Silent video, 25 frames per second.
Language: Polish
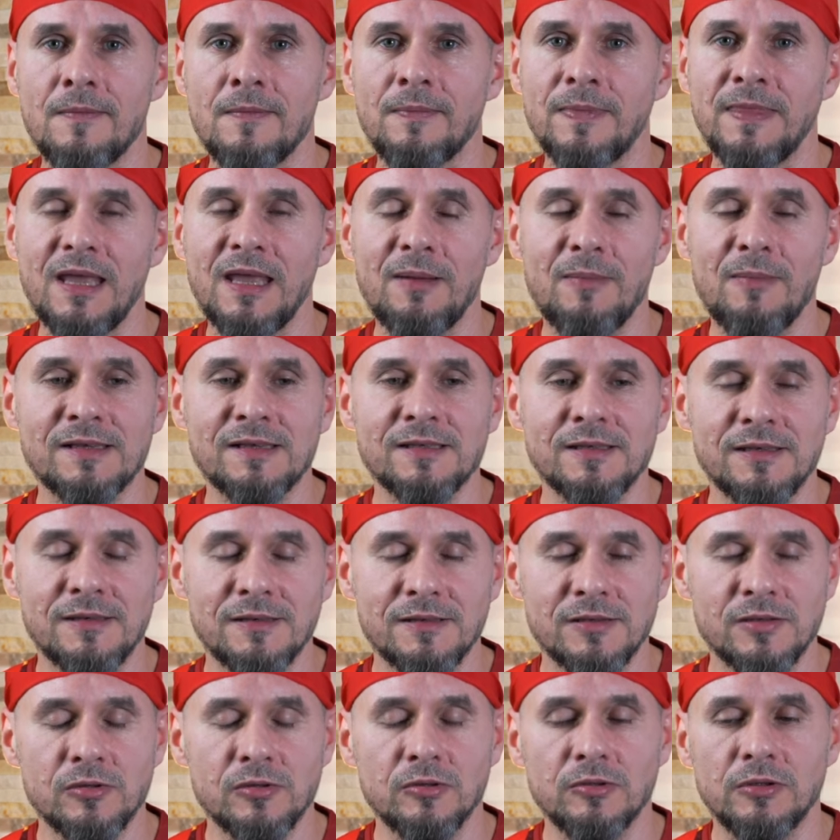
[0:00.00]
Nie ma
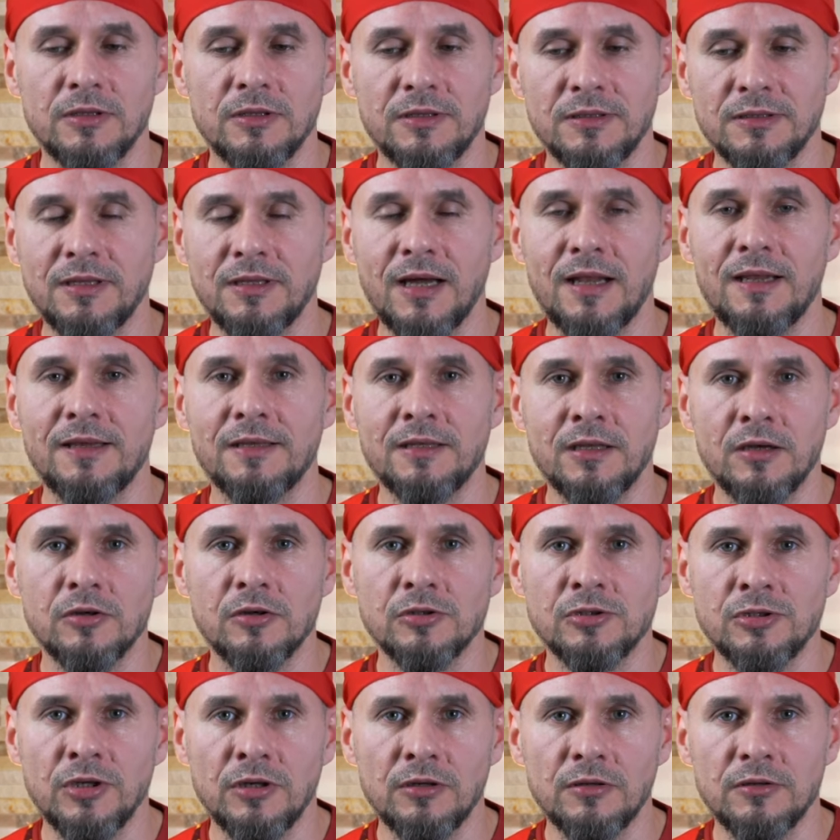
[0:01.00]
sensu e, dalej tego
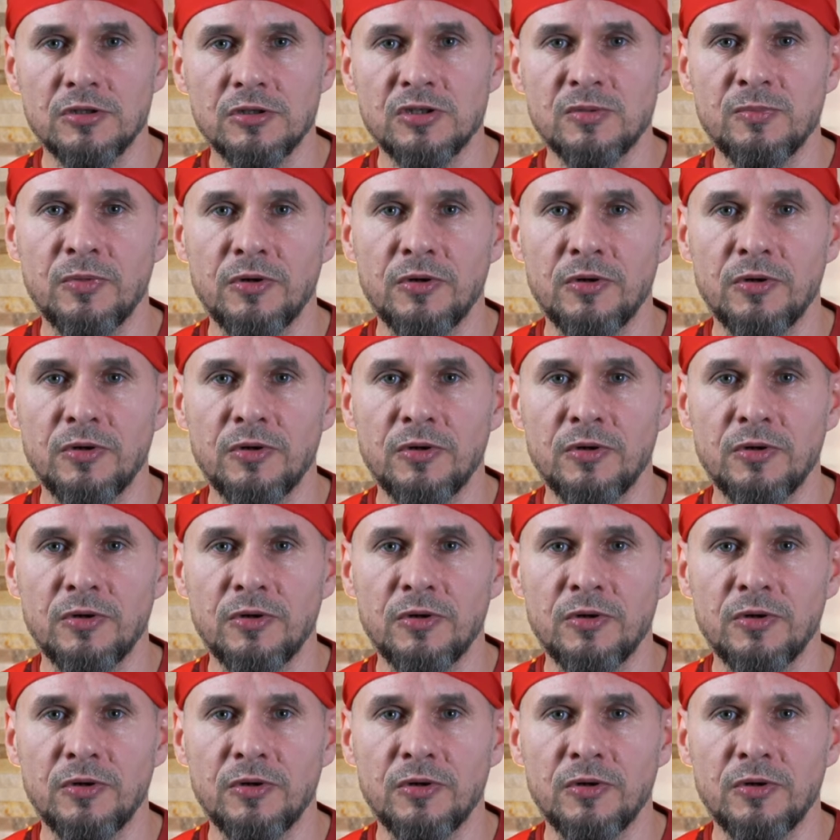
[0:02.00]
ciągnąć,